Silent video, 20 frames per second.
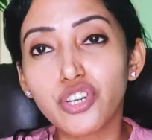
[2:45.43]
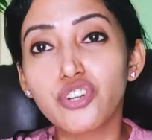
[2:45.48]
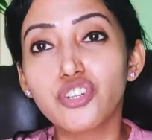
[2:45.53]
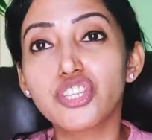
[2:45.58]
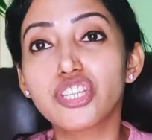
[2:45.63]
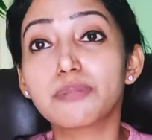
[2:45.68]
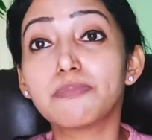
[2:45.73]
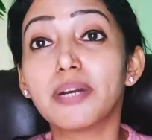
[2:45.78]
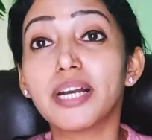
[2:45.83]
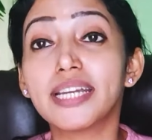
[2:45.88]

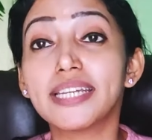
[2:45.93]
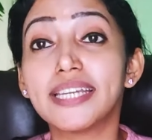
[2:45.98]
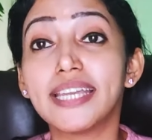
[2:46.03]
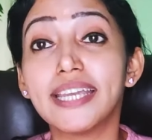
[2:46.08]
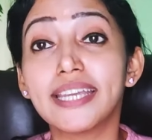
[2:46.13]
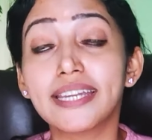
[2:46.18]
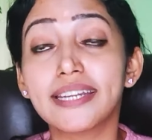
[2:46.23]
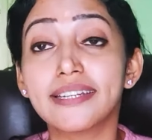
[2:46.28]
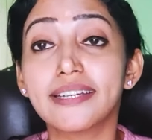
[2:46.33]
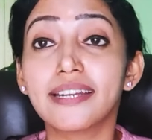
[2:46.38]
கொஞ்சமா
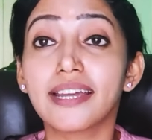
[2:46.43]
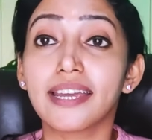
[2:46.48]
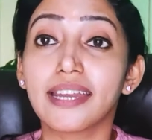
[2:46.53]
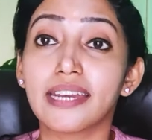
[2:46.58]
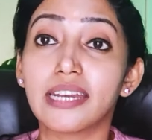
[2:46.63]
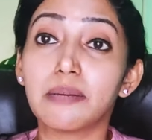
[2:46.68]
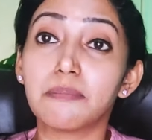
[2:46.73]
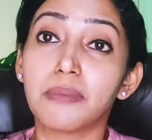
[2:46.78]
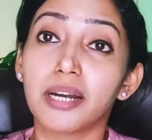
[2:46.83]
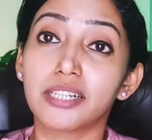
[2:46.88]
என்கிட்ட நான்
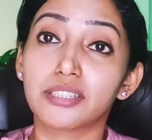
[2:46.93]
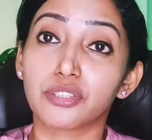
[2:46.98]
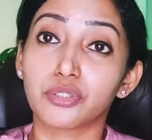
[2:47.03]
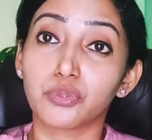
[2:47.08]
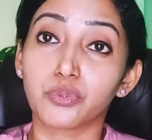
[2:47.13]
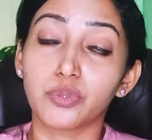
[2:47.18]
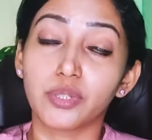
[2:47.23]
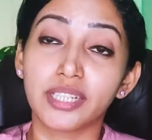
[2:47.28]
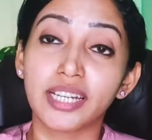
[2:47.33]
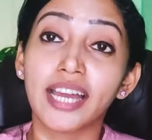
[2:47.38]
என்ன
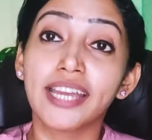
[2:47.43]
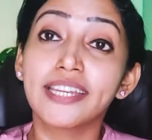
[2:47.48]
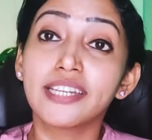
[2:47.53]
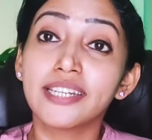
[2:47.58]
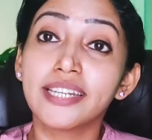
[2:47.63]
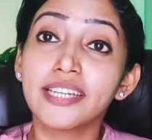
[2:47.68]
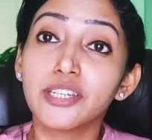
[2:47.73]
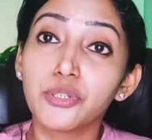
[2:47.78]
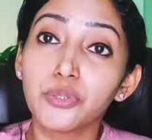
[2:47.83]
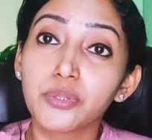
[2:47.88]
மாத்தணும் நான் என்ன
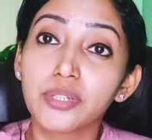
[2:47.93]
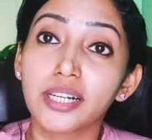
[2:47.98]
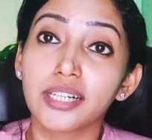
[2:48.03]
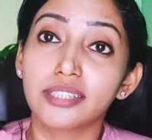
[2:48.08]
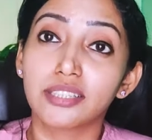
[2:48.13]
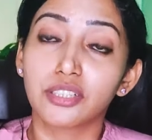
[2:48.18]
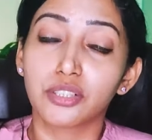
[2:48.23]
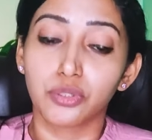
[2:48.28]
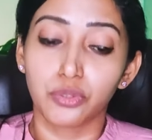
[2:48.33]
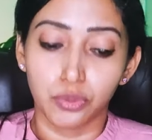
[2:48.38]
இன்னும்
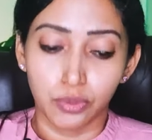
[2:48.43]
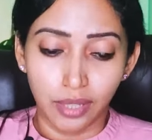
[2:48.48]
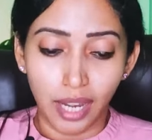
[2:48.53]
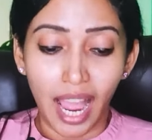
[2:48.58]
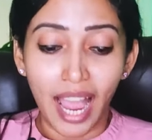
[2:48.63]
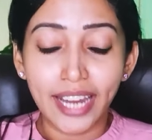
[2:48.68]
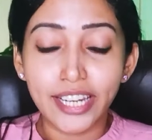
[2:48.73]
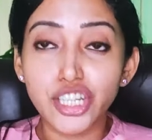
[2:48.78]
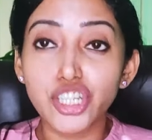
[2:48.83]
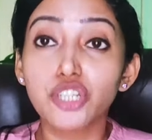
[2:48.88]
கத்துக்கணும்
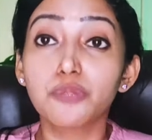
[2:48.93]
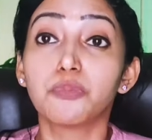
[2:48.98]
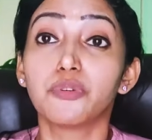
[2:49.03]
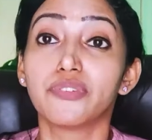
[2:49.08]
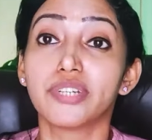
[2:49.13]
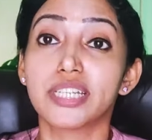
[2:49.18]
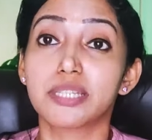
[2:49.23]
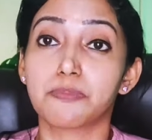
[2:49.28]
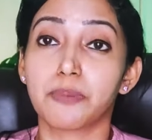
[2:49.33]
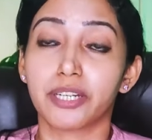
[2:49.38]
ஆக்ஷன்
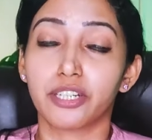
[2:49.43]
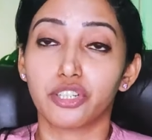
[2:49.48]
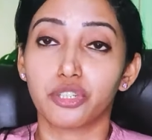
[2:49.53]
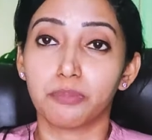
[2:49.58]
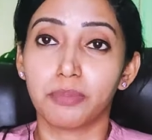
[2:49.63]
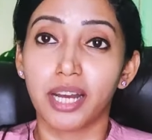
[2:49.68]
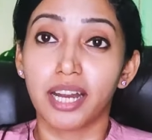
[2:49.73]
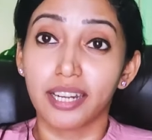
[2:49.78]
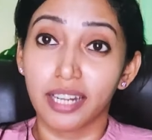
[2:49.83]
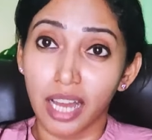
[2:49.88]
மூவிஸ்
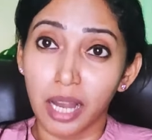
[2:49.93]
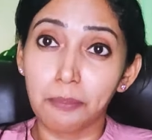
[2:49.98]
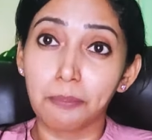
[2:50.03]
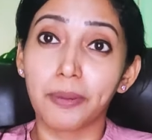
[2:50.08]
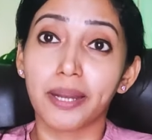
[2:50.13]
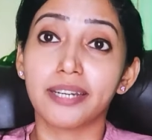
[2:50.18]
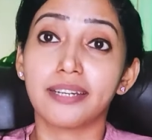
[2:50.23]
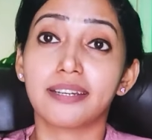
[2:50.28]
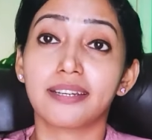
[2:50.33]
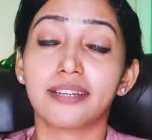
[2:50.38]
பண்ணணுமா நான்
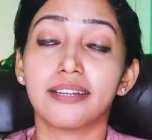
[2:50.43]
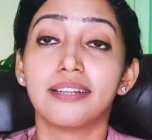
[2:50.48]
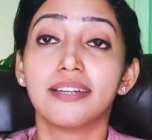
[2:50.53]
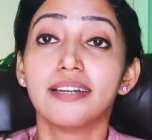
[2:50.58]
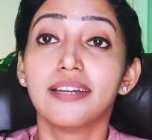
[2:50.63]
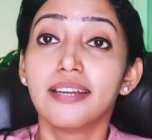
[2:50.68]
பண்றேன்